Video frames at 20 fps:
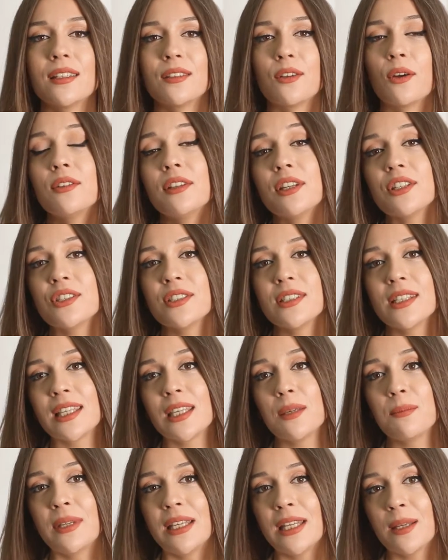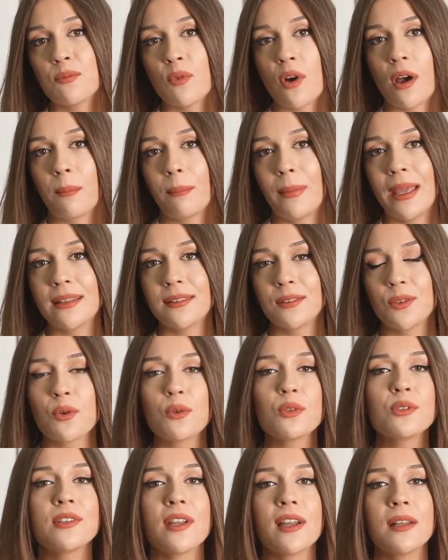4 yaşındaki minik Muhammed
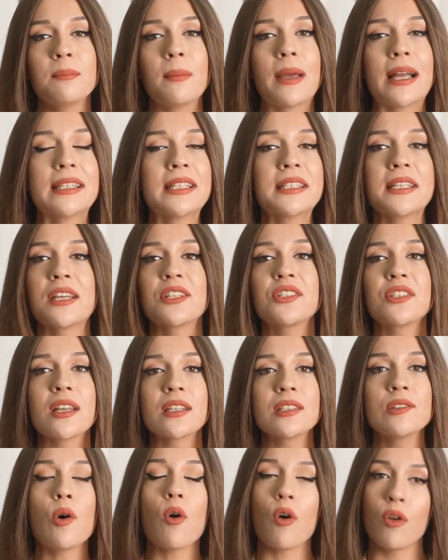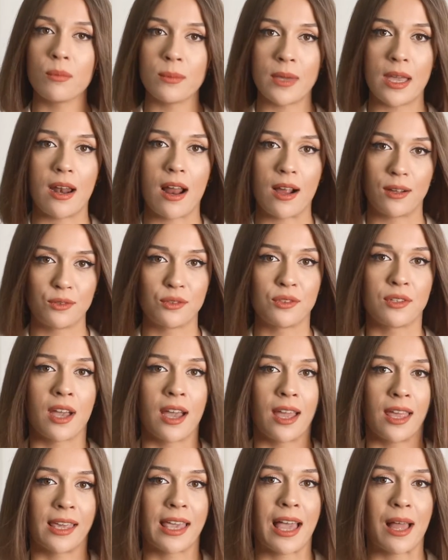doğuştan belden aşağısı olmayarak
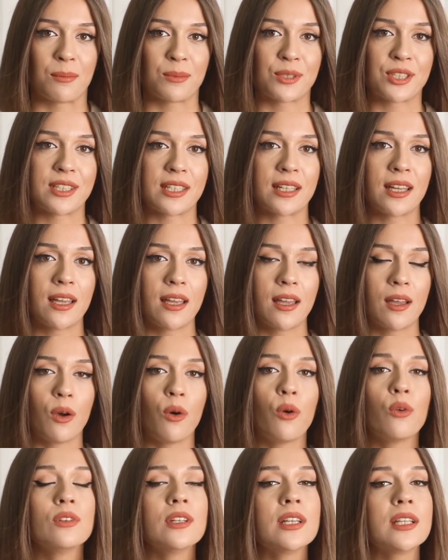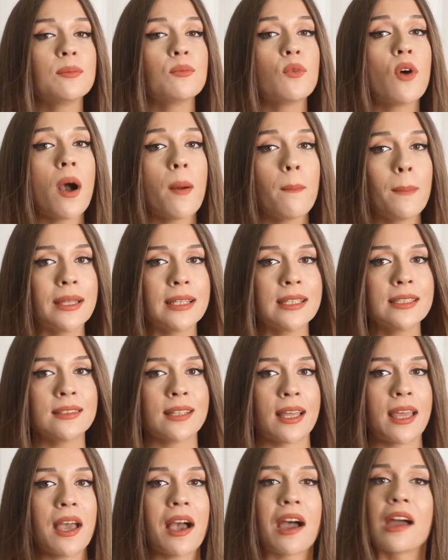dünyaya gelmişti. Oğulları
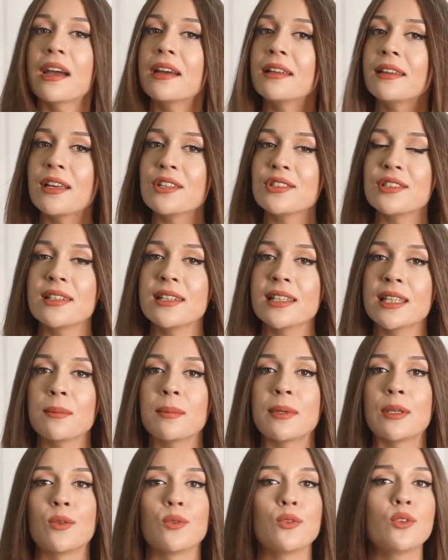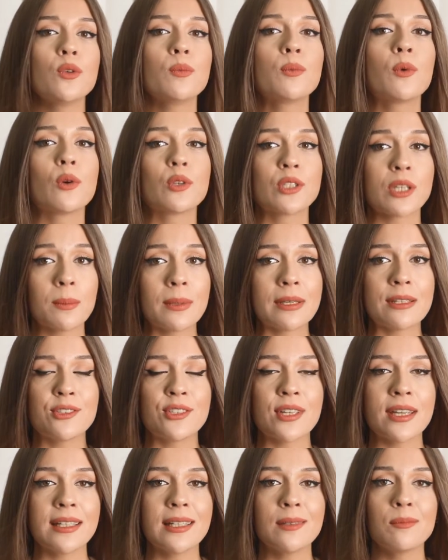Muhammed'in de arkadaşları gibi yürüyüp
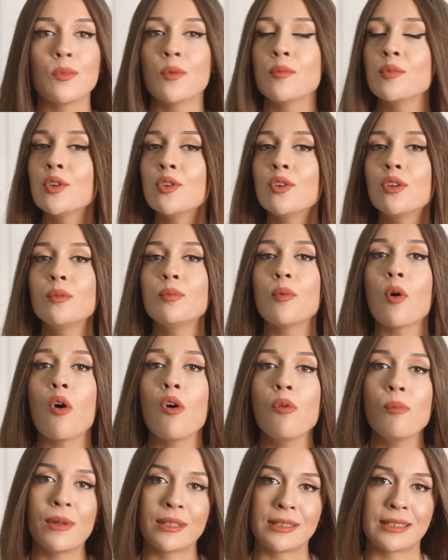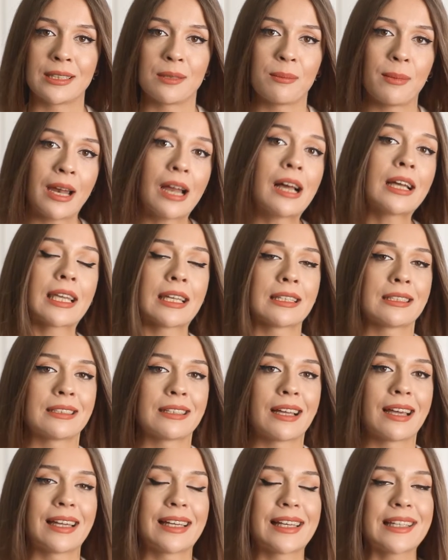koşabileceğinin mümkün olup olmadığını merak
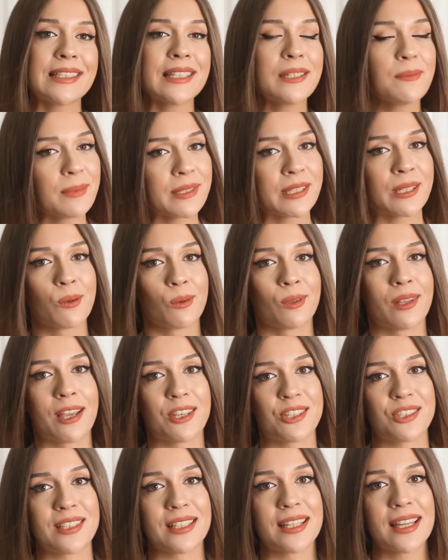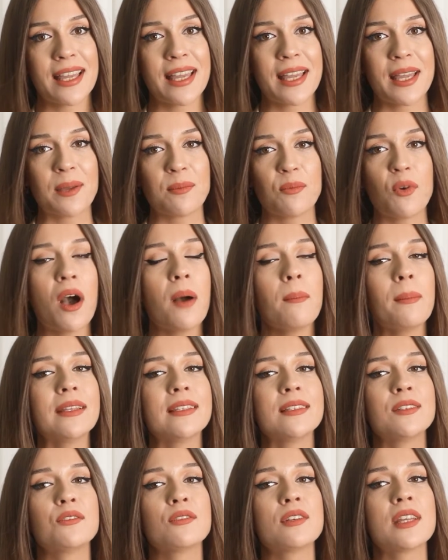eden ailesi bize ulaştı.
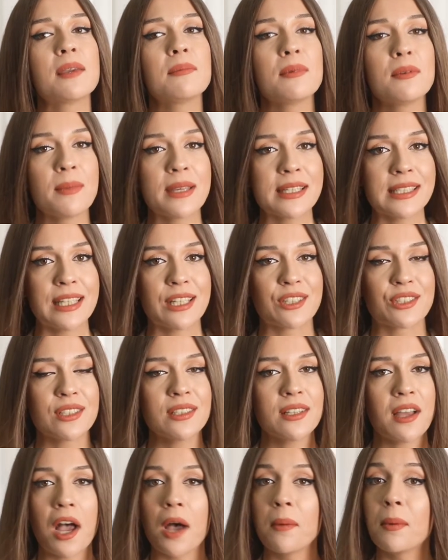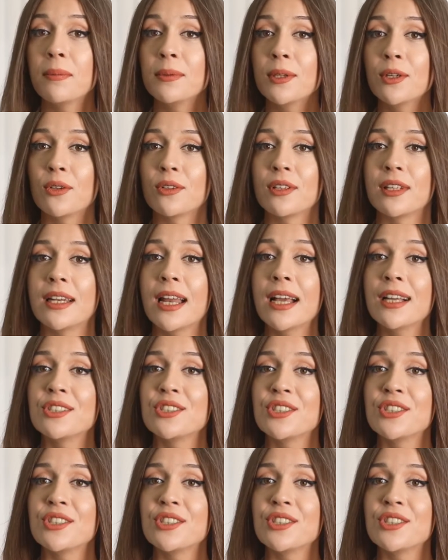Muhammed'in yürüyebilmesi için ahbaplar olarak